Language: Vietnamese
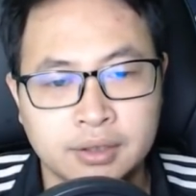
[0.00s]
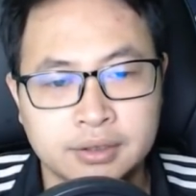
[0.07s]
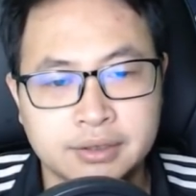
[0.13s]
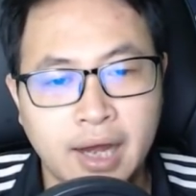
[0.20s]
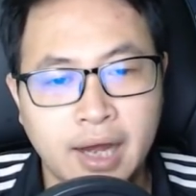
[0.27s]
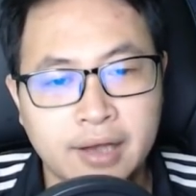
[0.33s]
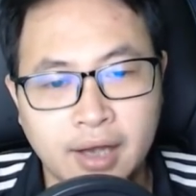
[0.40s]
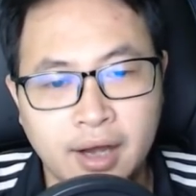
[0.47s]

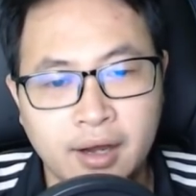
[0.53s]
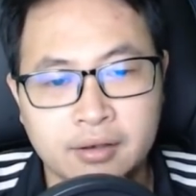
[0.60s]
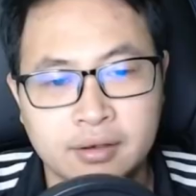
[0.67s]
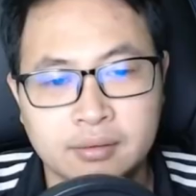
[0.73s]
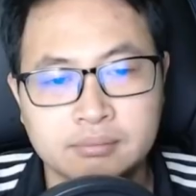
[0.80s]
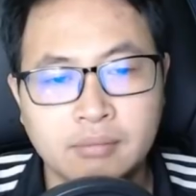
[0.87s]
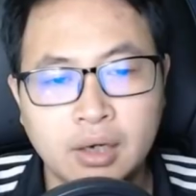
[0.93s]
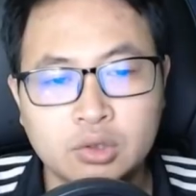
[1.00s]
Cha ta
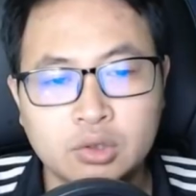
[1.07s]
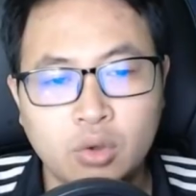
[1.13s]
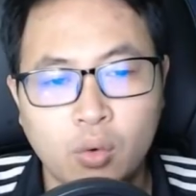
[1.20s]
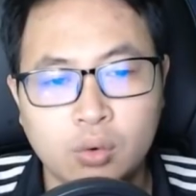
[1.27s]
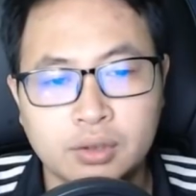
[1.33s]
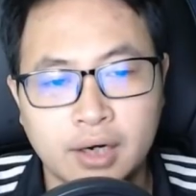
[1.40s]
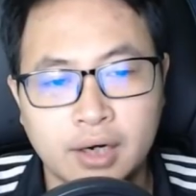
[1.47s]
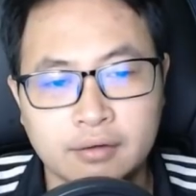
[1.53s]
Bất
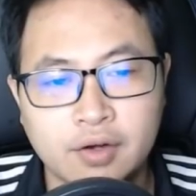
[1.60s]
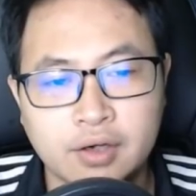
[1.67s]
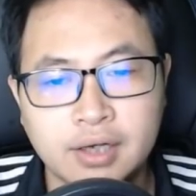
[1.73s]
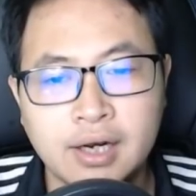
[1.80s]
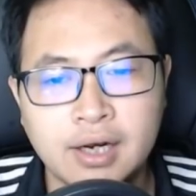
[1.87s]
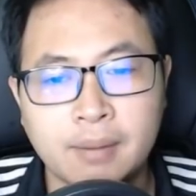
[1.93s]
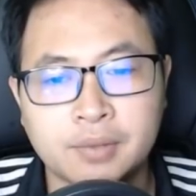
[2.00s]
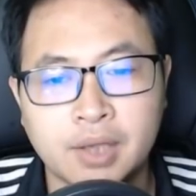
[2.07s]
Hủ Thần Vương đã
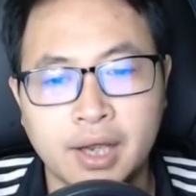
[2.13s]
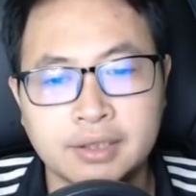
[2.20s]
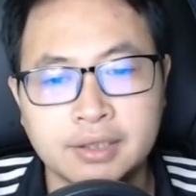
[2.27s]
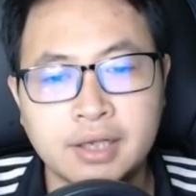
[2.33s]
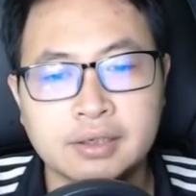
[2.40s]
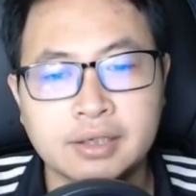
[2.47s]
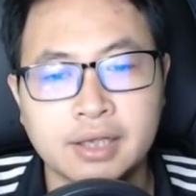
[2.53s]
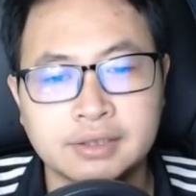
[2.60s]
lập thể
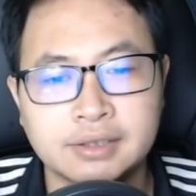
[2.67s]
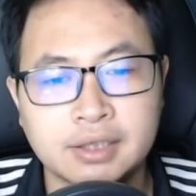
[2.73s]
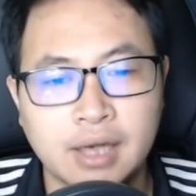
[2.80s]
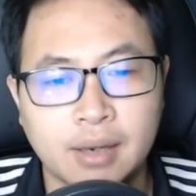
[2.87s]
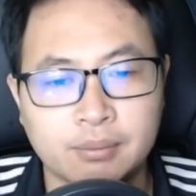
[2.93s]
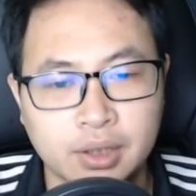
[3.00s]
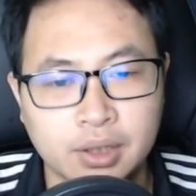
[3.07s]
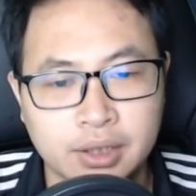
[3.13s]
nhất định sẽ
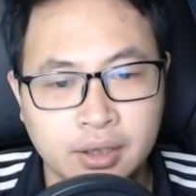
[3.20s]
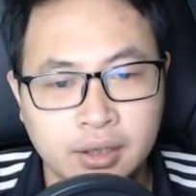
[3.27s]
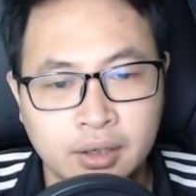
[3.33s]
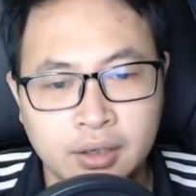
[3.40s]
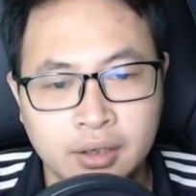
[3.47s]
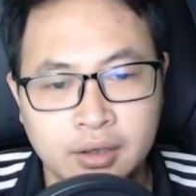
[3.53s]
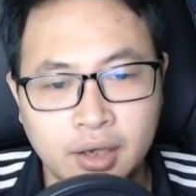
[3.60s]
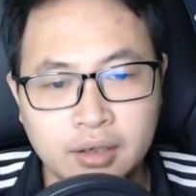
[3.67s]
trảm người,
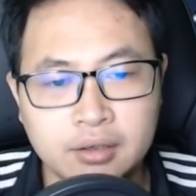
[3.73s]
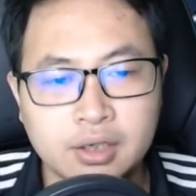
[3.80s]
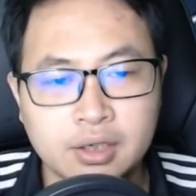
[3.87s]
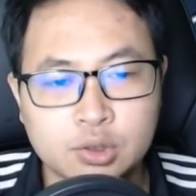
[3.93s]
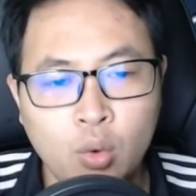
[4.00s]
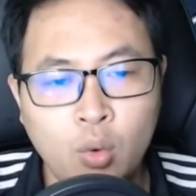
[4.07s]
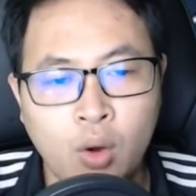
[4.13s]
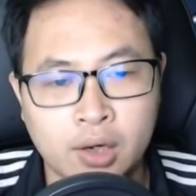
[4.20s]
tiễn người
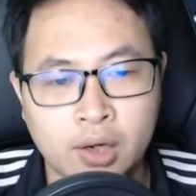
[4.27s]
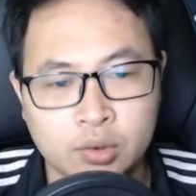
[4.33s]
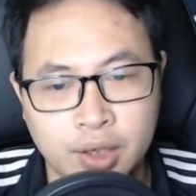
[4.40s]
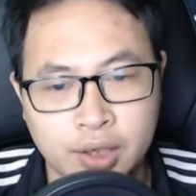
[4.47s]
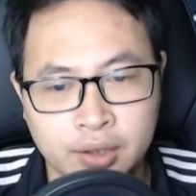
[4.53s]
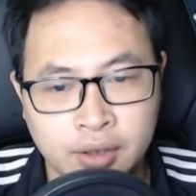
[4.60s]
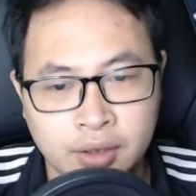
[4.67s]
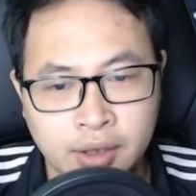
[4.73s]
xuống hoàng
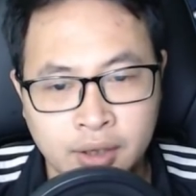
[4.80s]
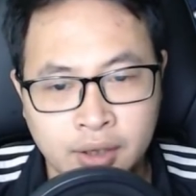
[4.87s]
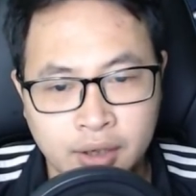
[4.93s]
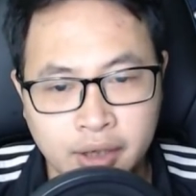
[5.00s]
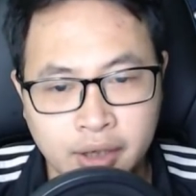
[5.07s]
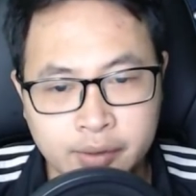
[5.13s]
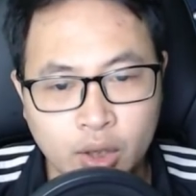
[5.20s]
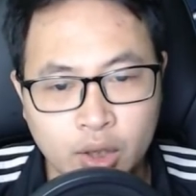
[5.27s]
tuyền.
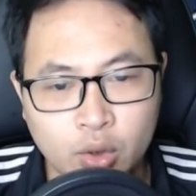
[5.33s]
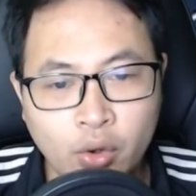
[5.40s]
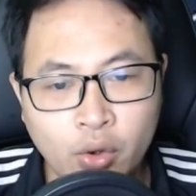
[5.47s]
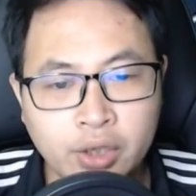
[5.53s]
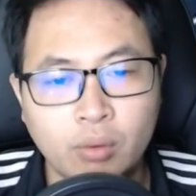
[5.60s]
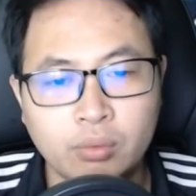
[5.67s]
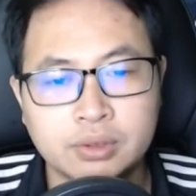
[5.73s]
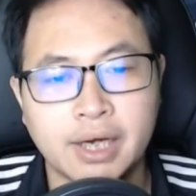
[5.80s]
Người tuyệt đối
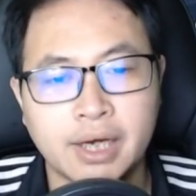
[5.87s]
không chạy